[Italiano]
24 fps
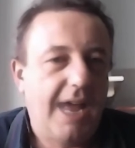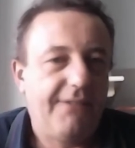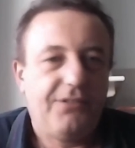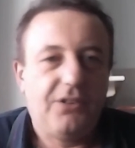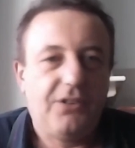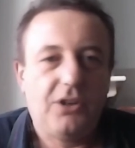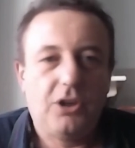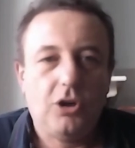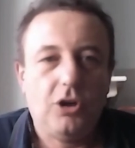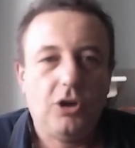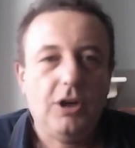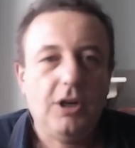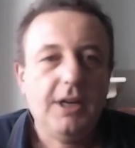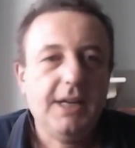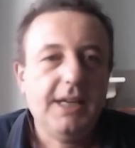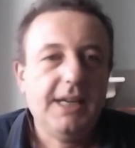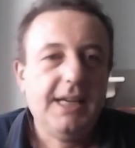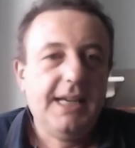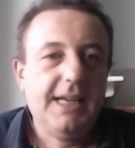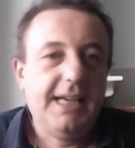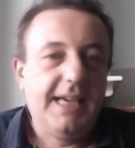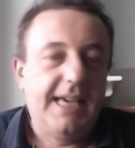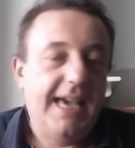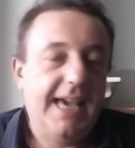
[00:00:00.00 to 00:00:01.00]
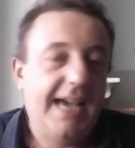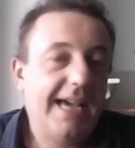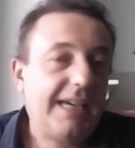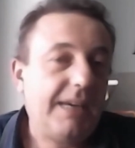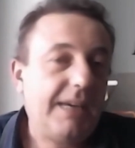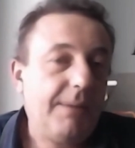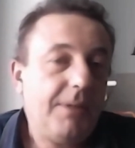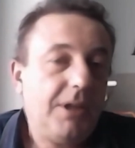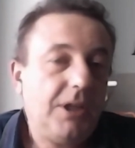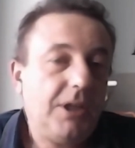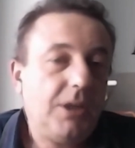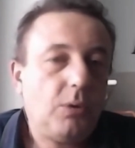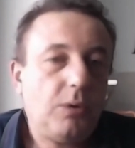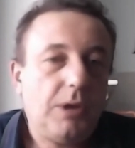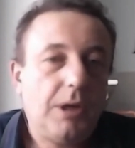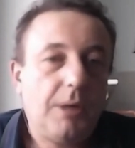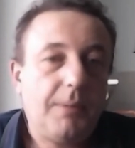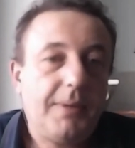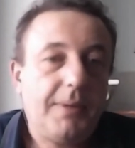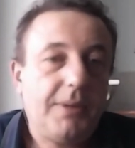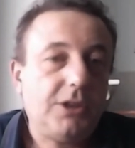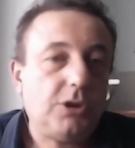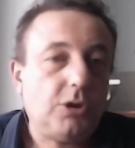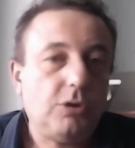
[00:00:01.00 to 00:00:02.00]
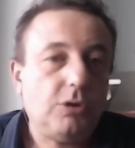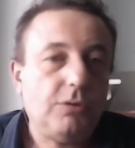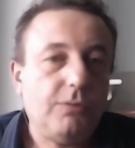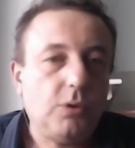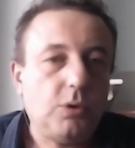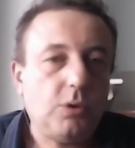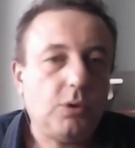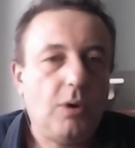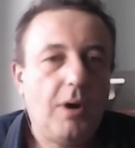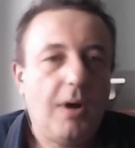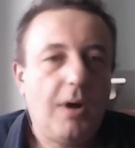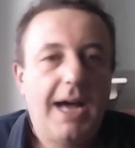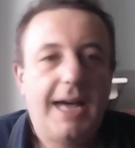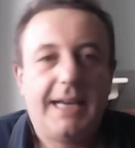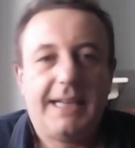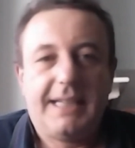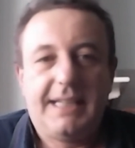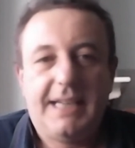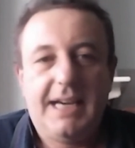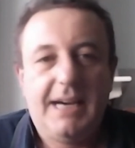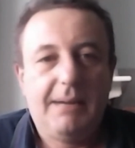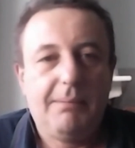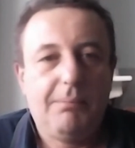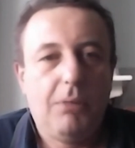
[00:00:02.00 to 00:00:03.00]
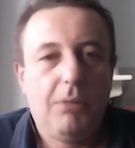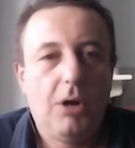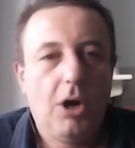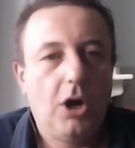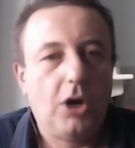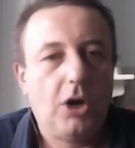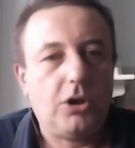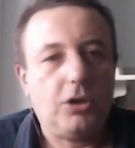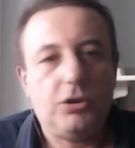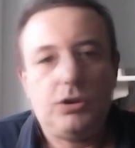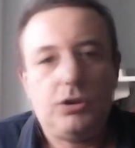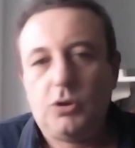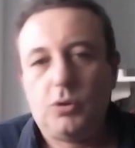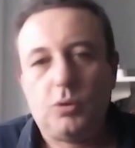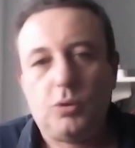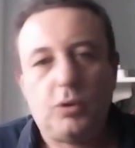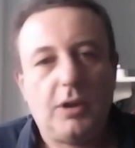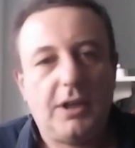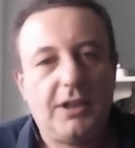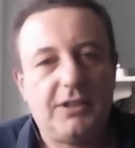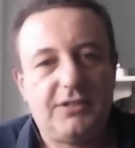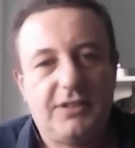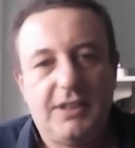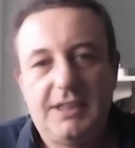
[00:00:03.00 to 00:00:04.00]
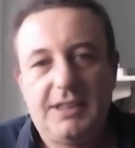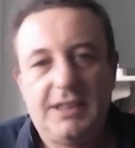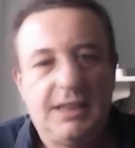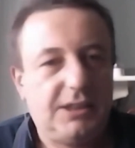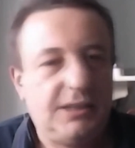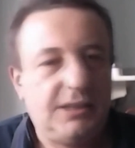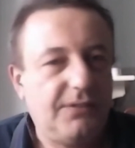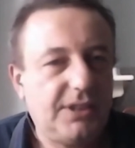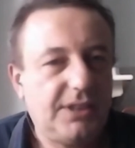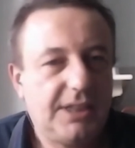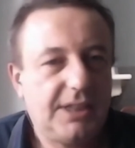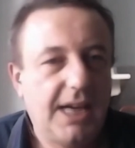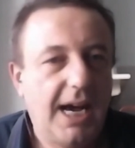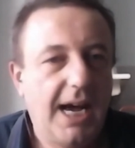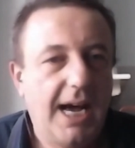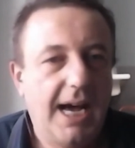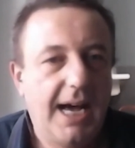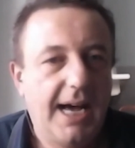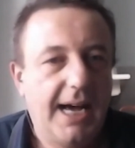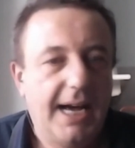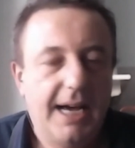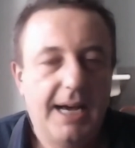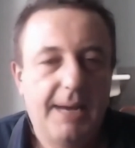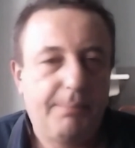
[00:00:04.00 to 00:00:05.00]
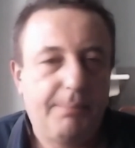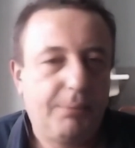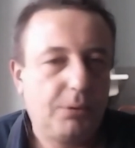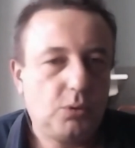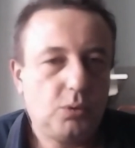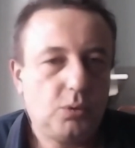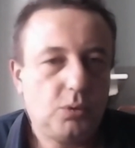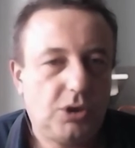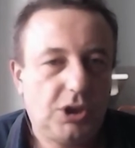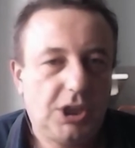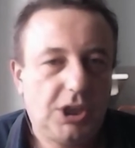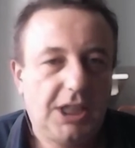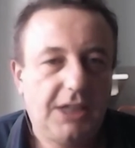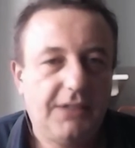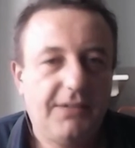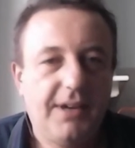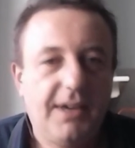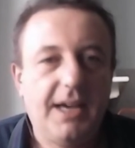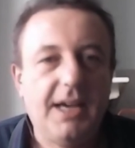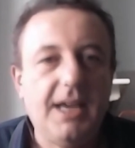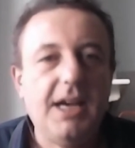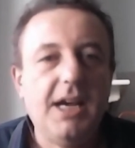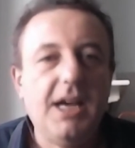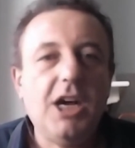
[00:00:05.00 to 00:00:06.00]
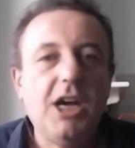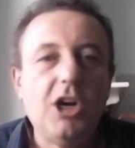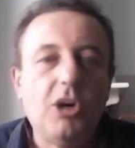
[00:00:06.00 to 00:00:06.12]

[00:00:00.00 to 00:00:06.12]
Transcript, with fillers: traffico e anche meno inquinamento dovuto anche al blocco di tutta una serie di attività produttive.